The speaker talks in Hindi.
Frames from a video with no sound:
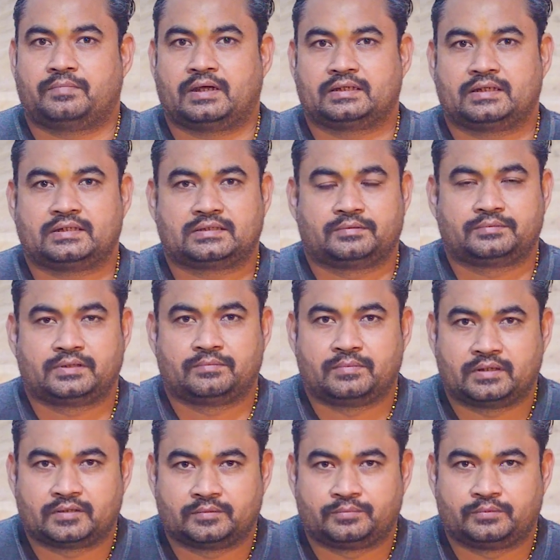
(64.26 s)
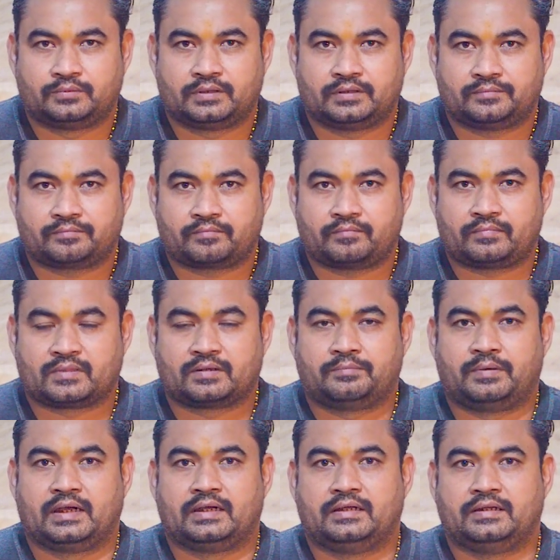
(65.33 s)
बातें सबसे महत्वपूर्ण हैं
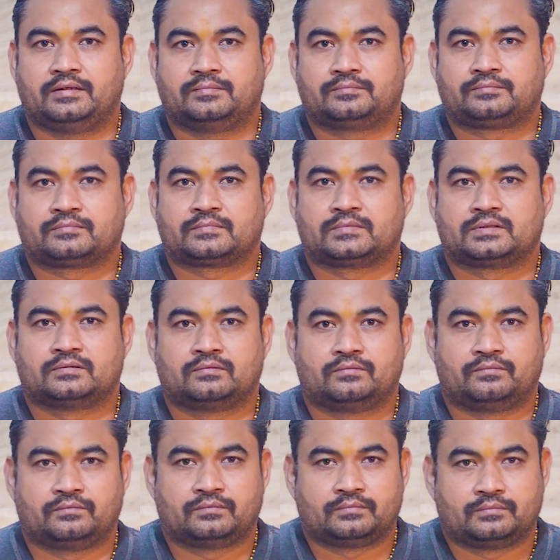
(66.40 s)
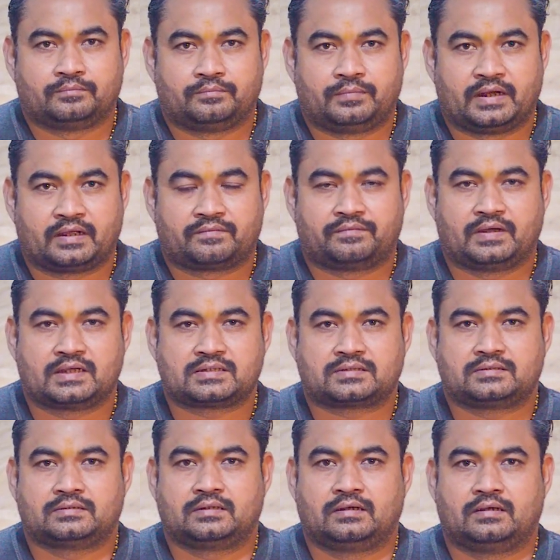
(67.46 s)
पहली
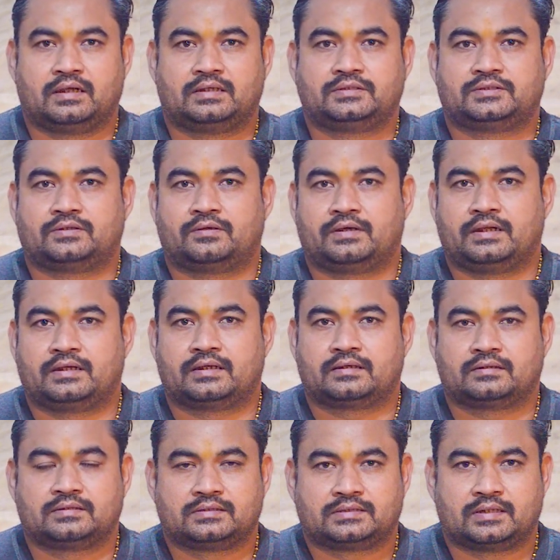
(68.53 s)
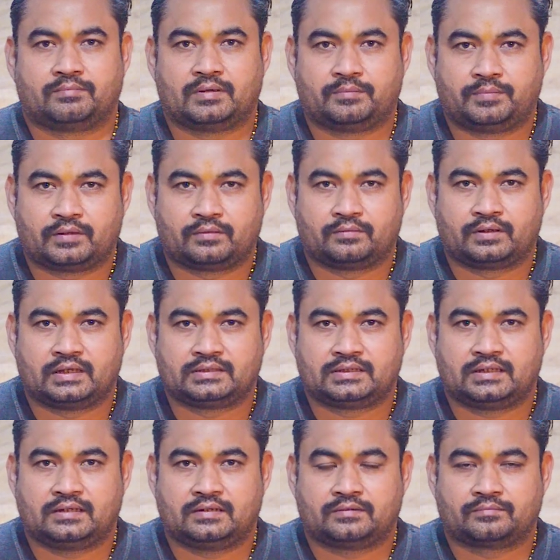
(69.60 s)
ब्रेकफास्ट लंच और डिनर समय पर होना
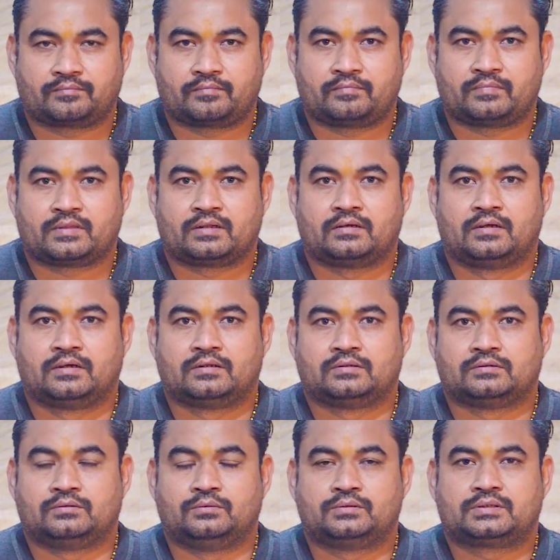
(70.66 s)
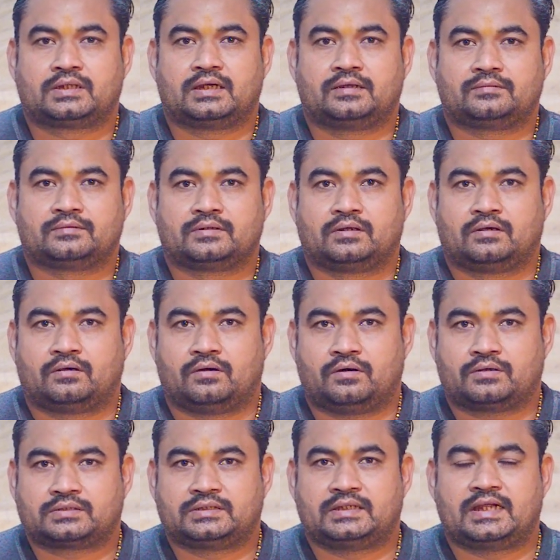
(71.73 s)
चाहिए दूसरा
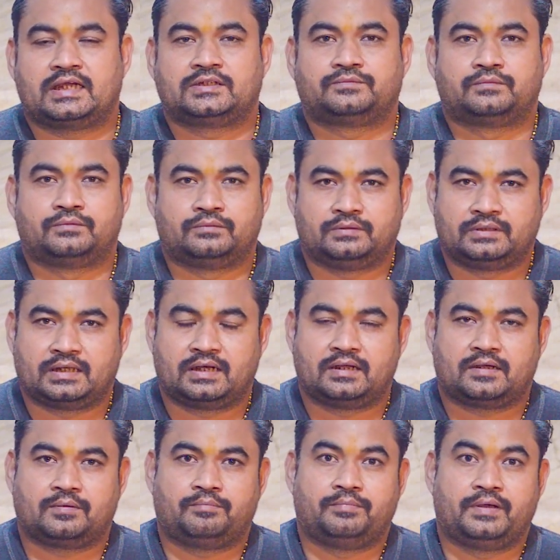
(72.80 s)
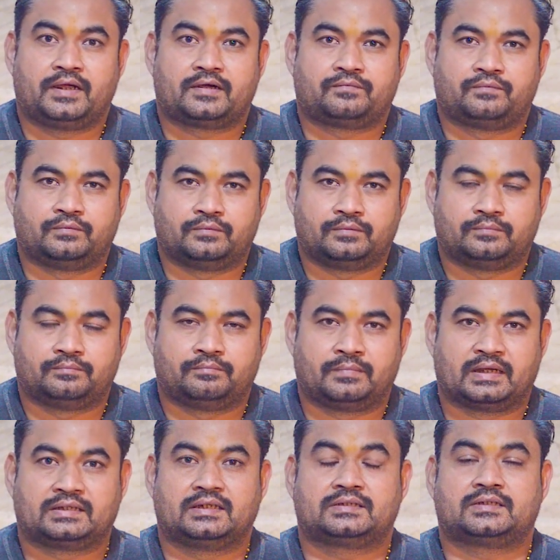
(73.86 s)
ऑक्सीडाइज फूड यानी कि बेक्ड फूड
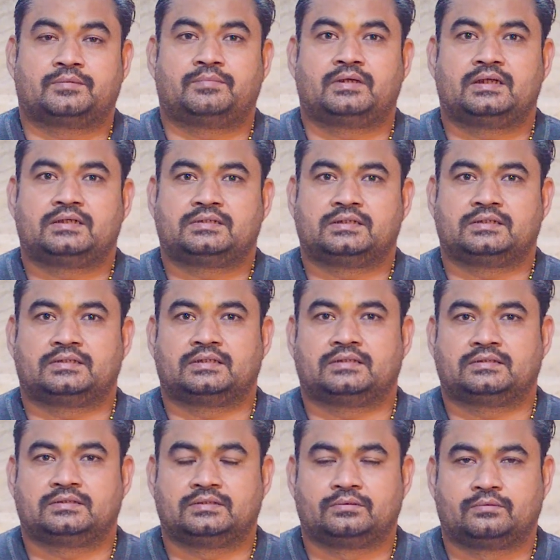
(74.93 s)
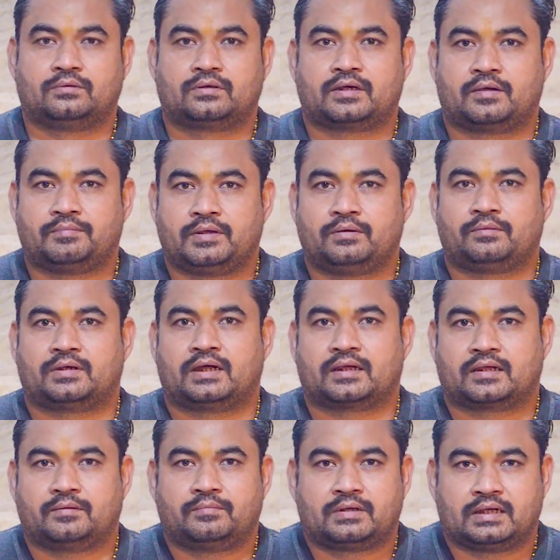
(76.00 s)
मैदे से बनी चीज़ें जिनको खमीर उठा
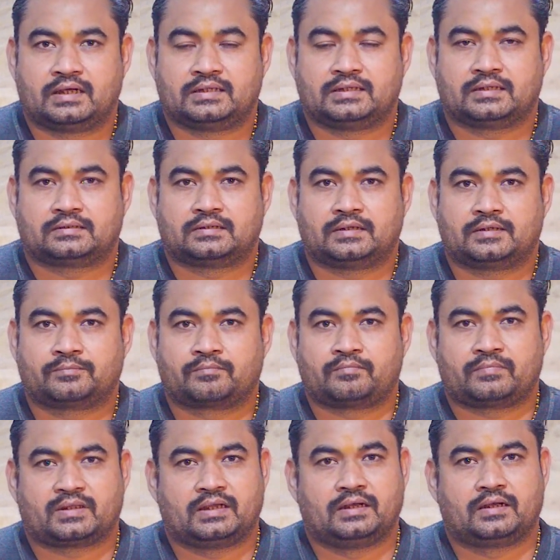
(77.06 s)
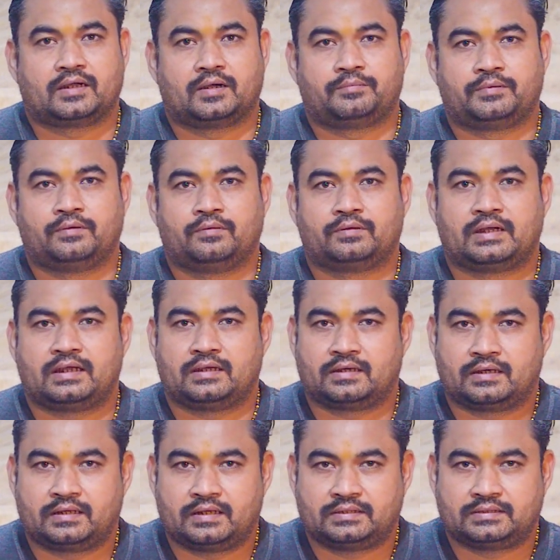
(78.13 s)
के बनाया जाता है इनका प्रयोग नहीं
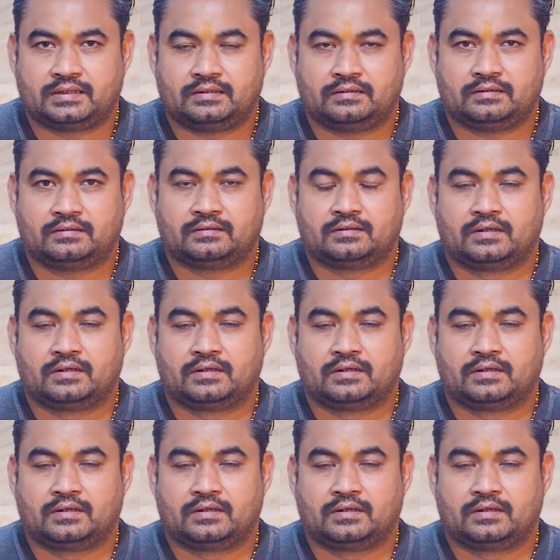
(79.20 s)
करना चाहिए